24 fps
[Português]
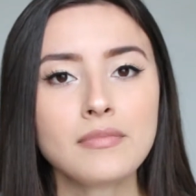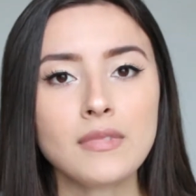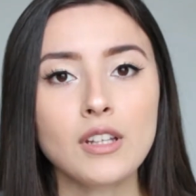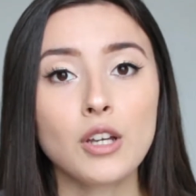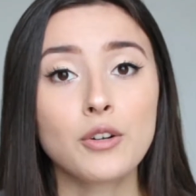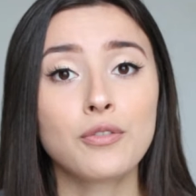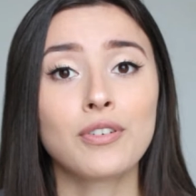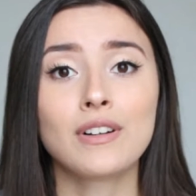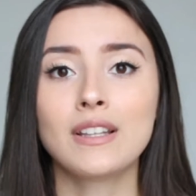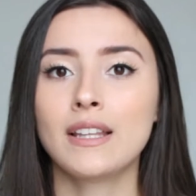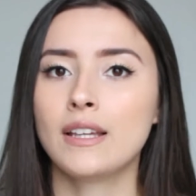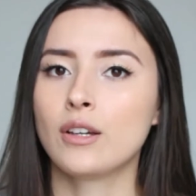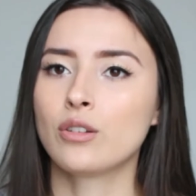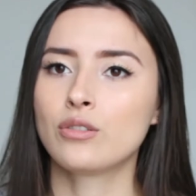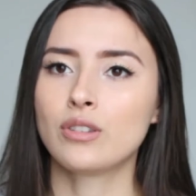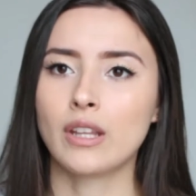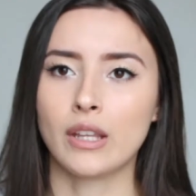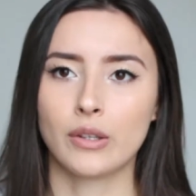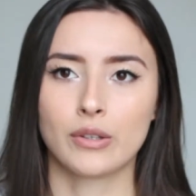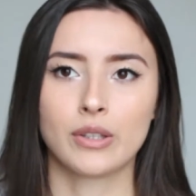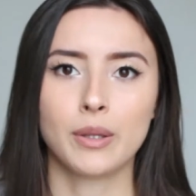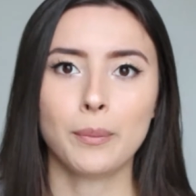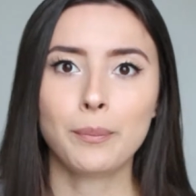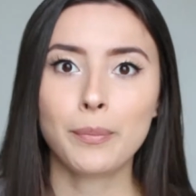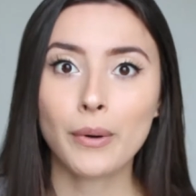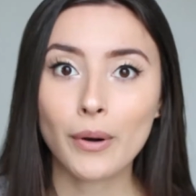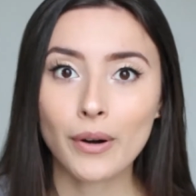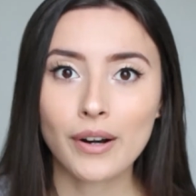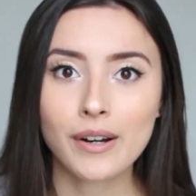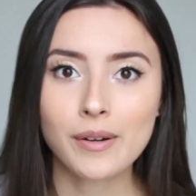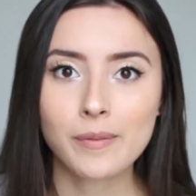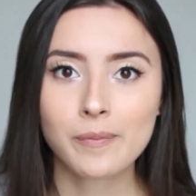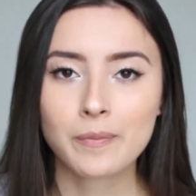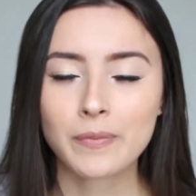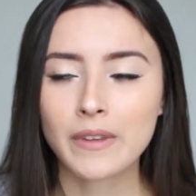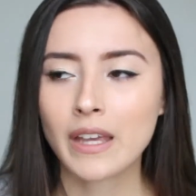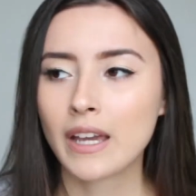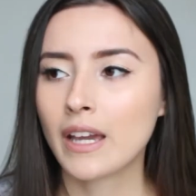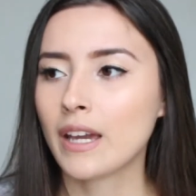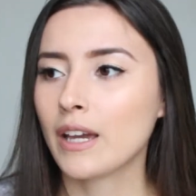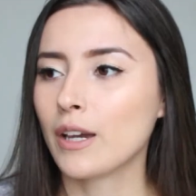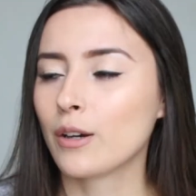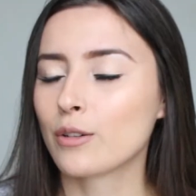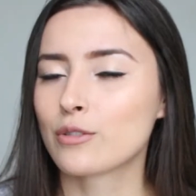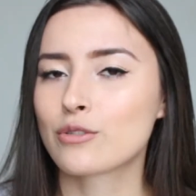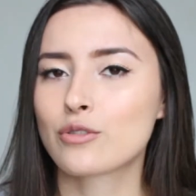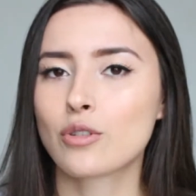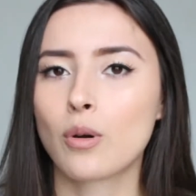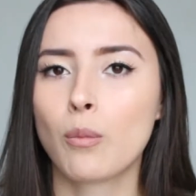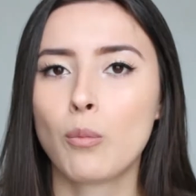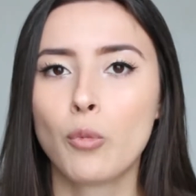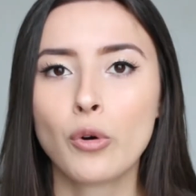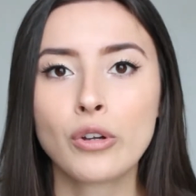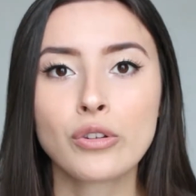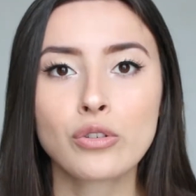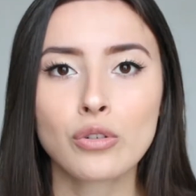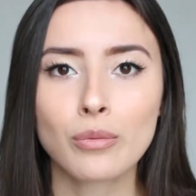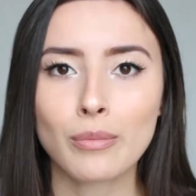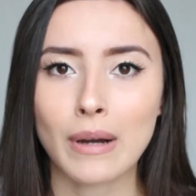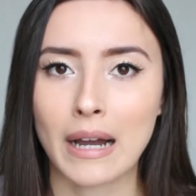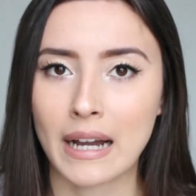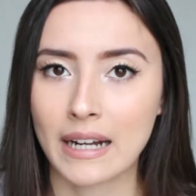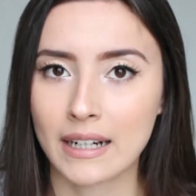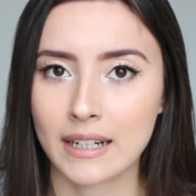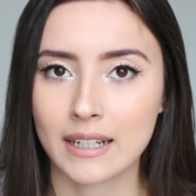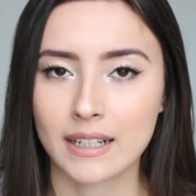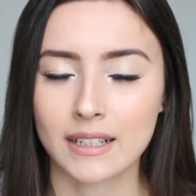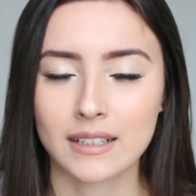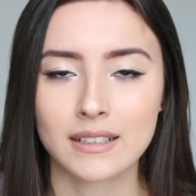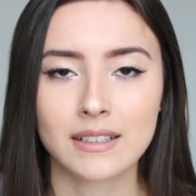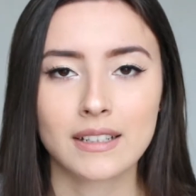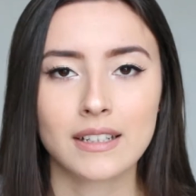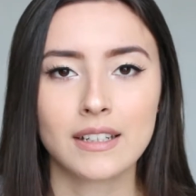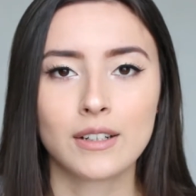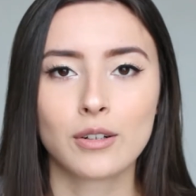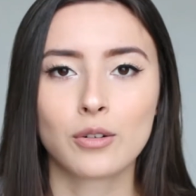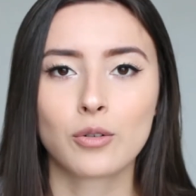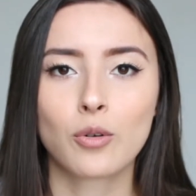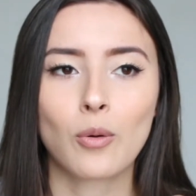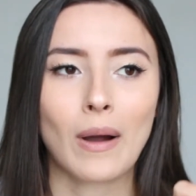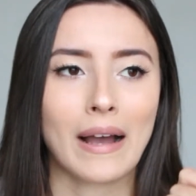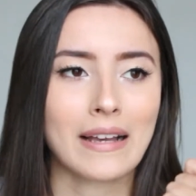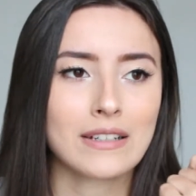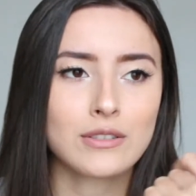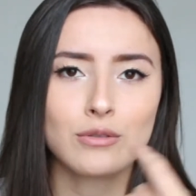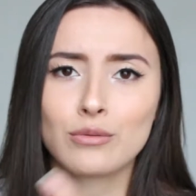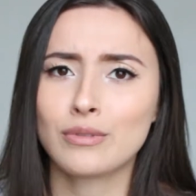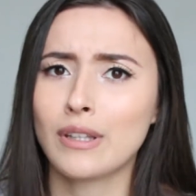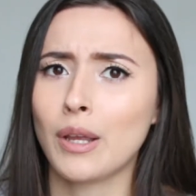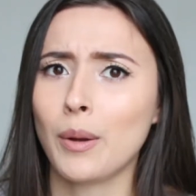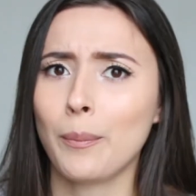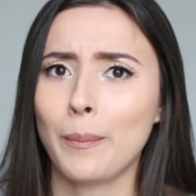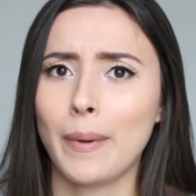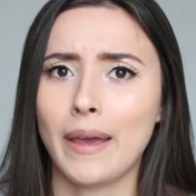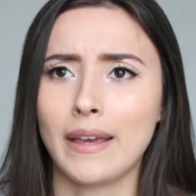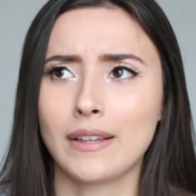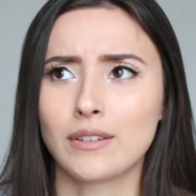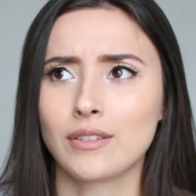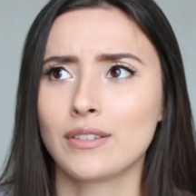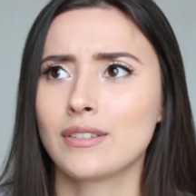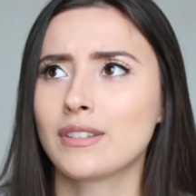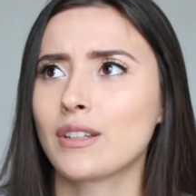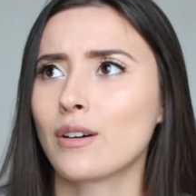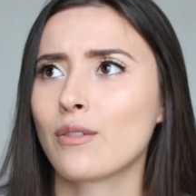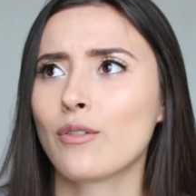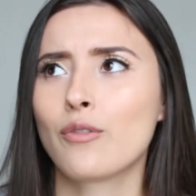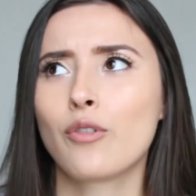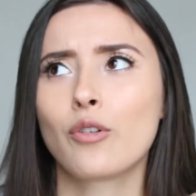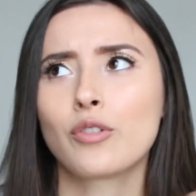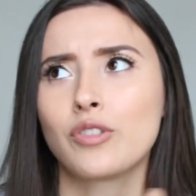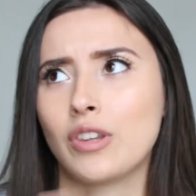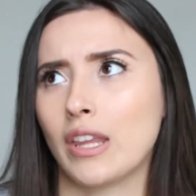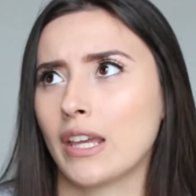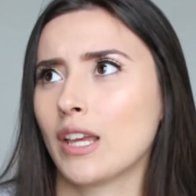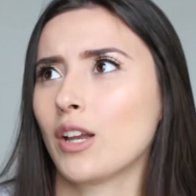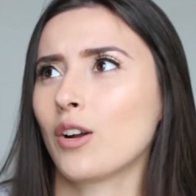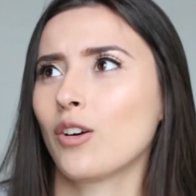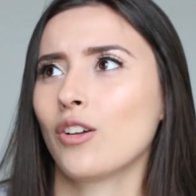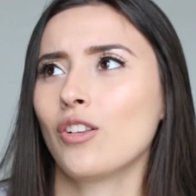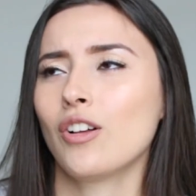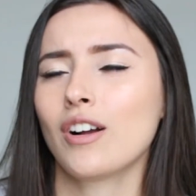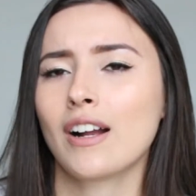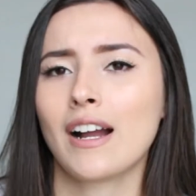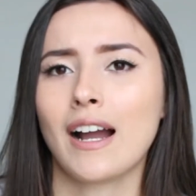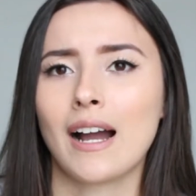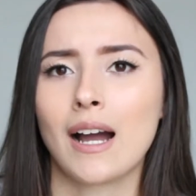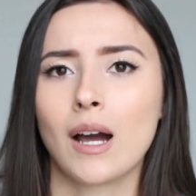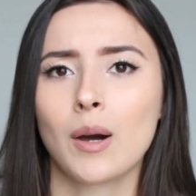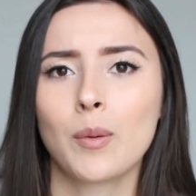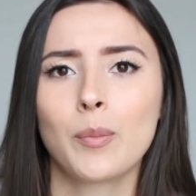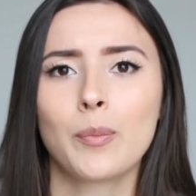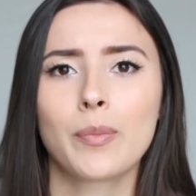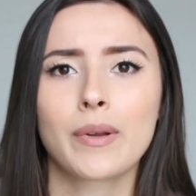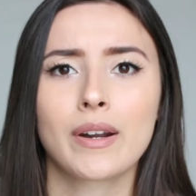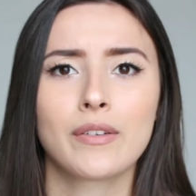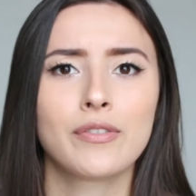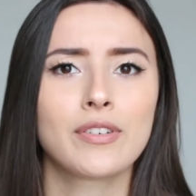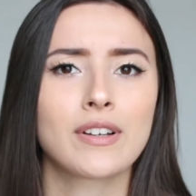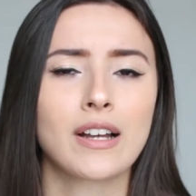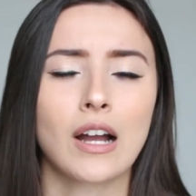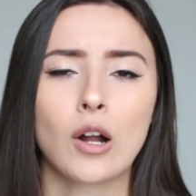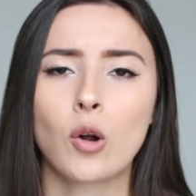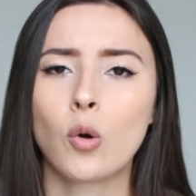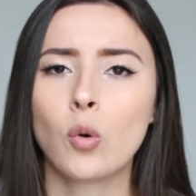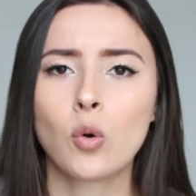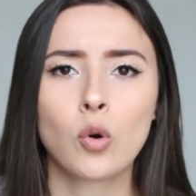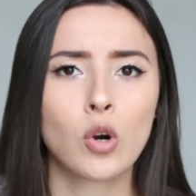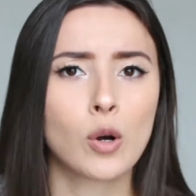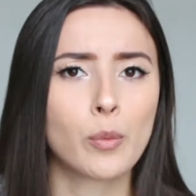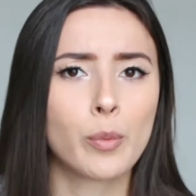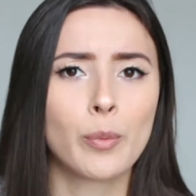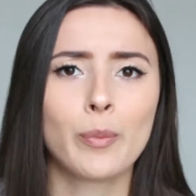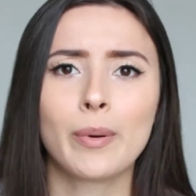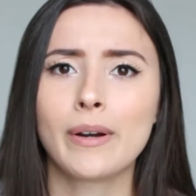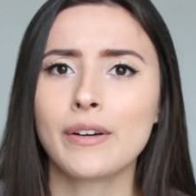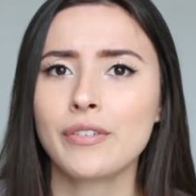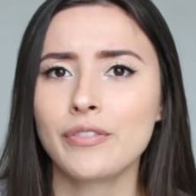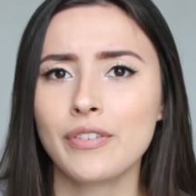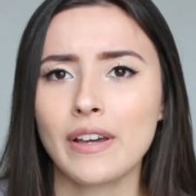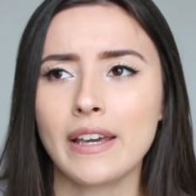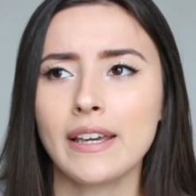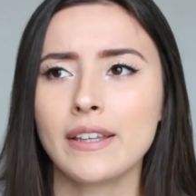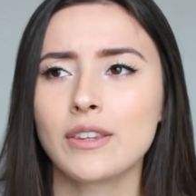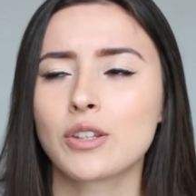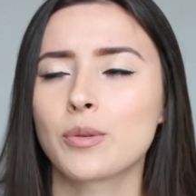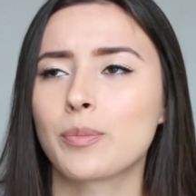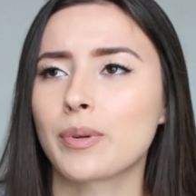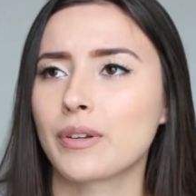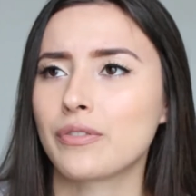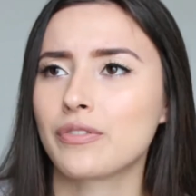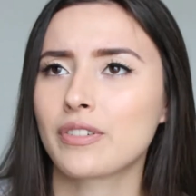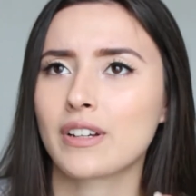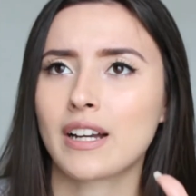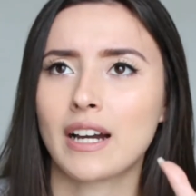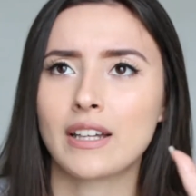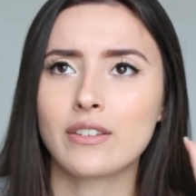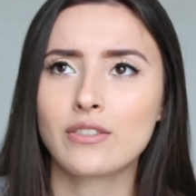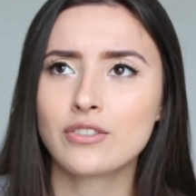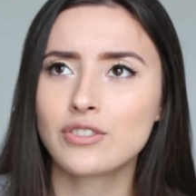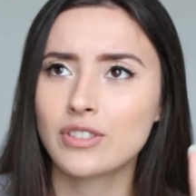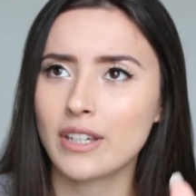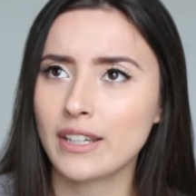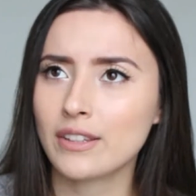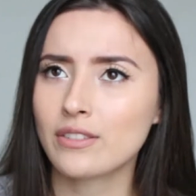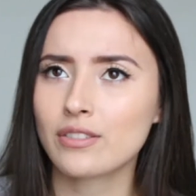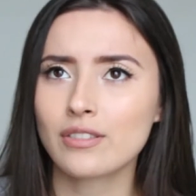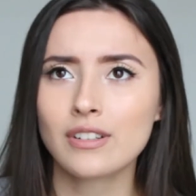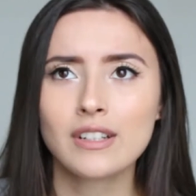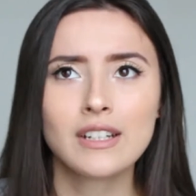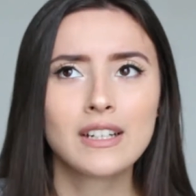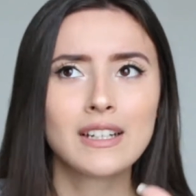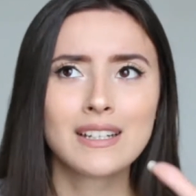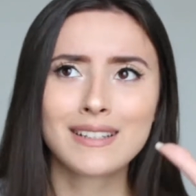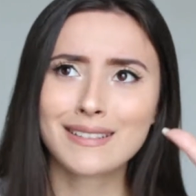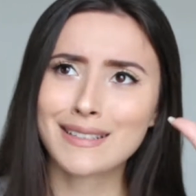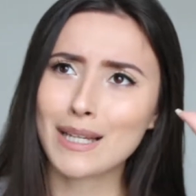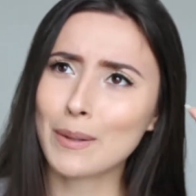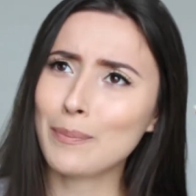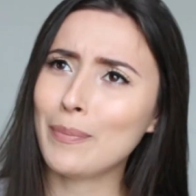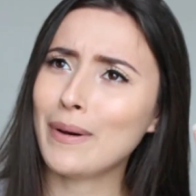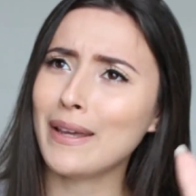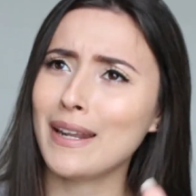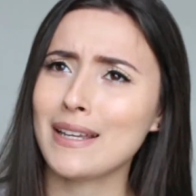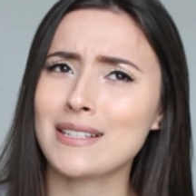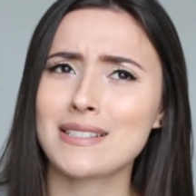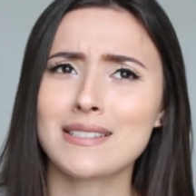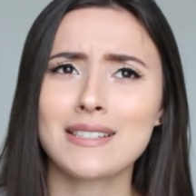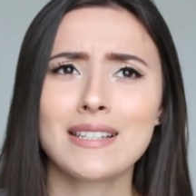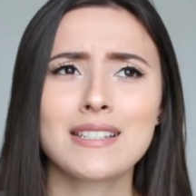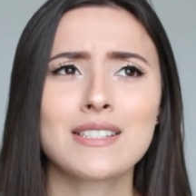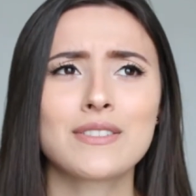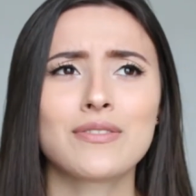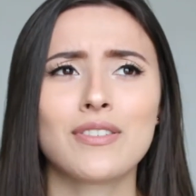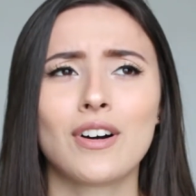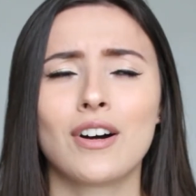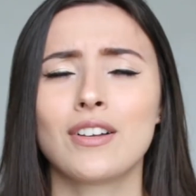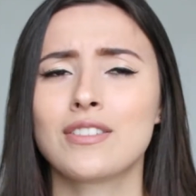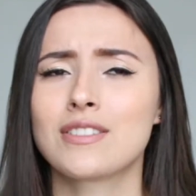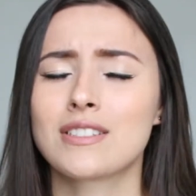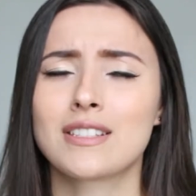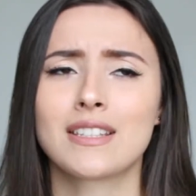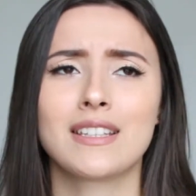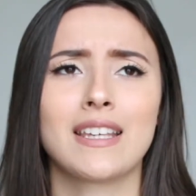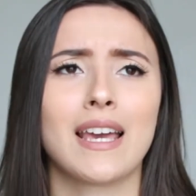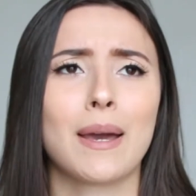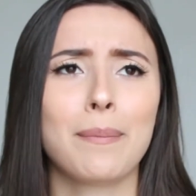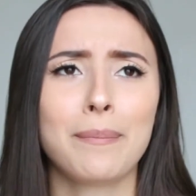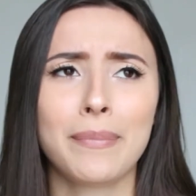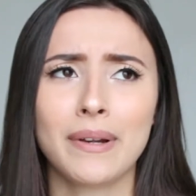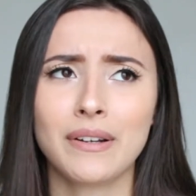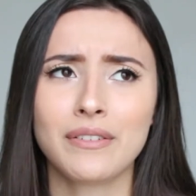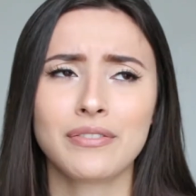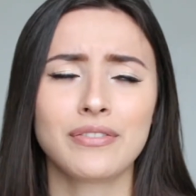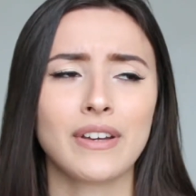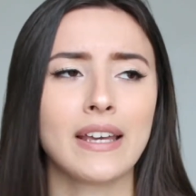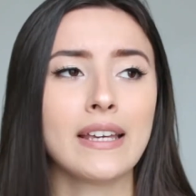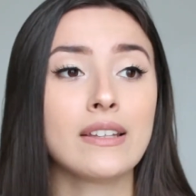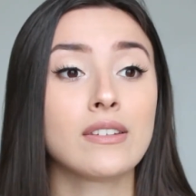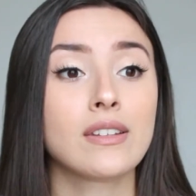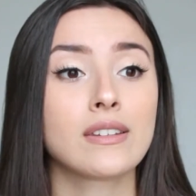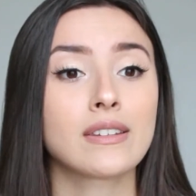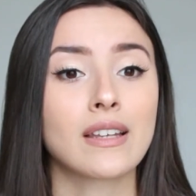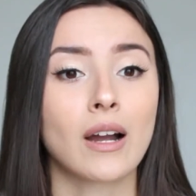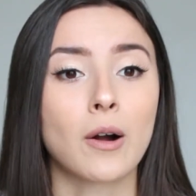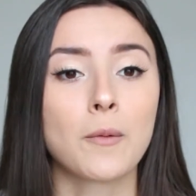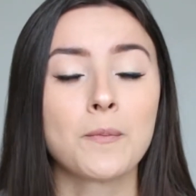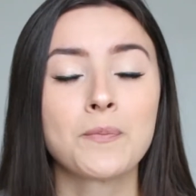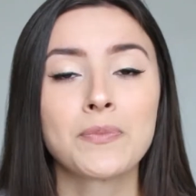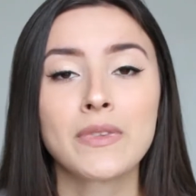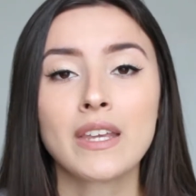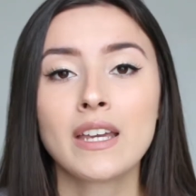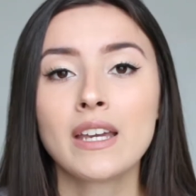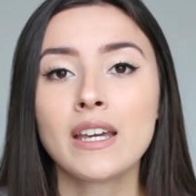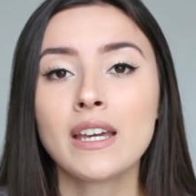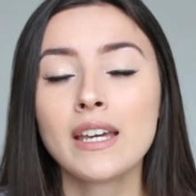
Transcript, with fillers: E eu falei, eu tenho que pôr. Eu sou muito magra, eu quase não tenho peito, então vou ter que colocar para ficar com o corpo perfeito, para ficar do jeito que aparece nas fotos, que é perfeito e tal.